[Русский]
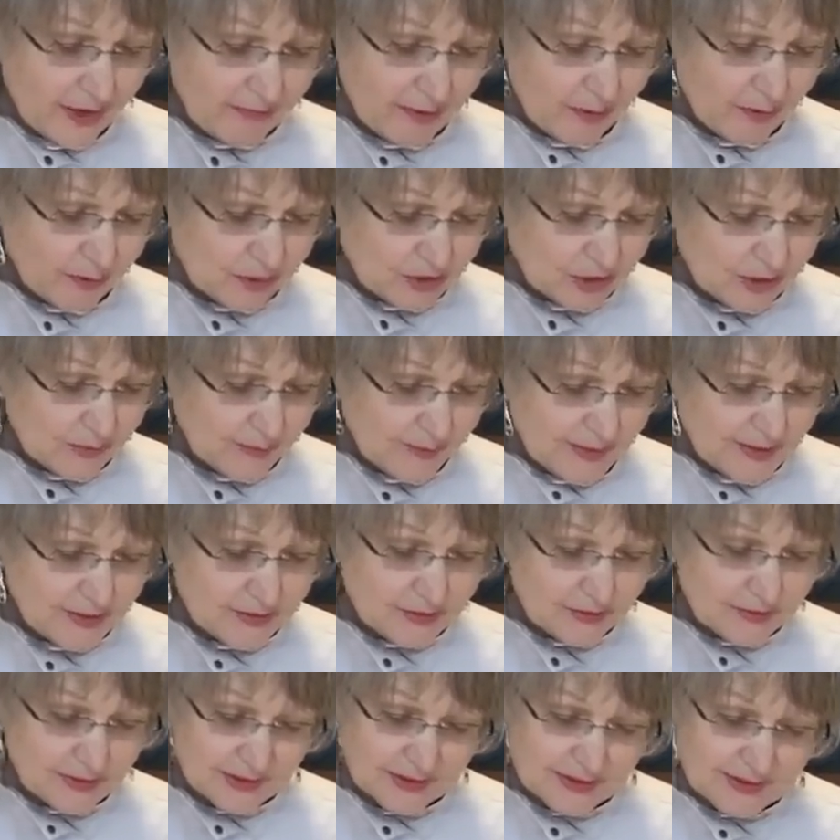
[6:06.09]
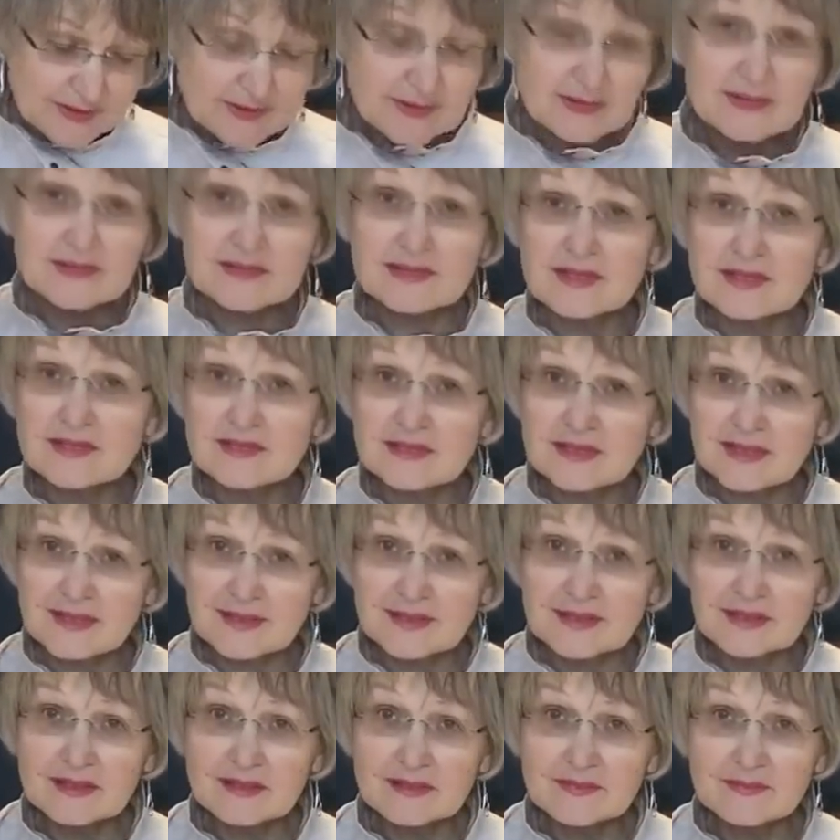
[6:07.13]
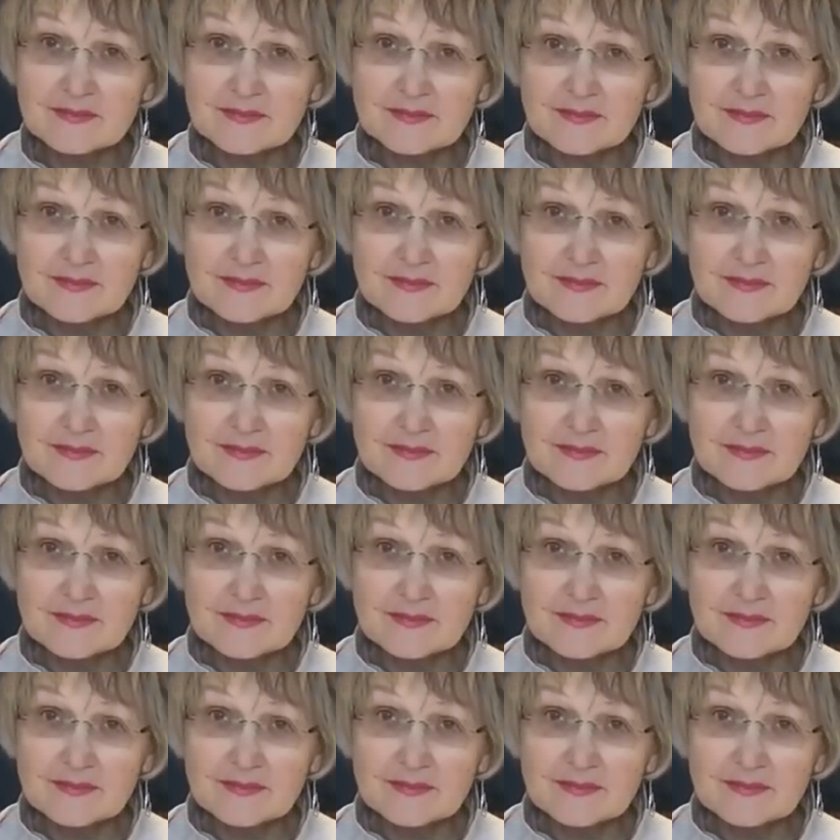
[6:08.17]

Вы, может, поссорились из-за денег.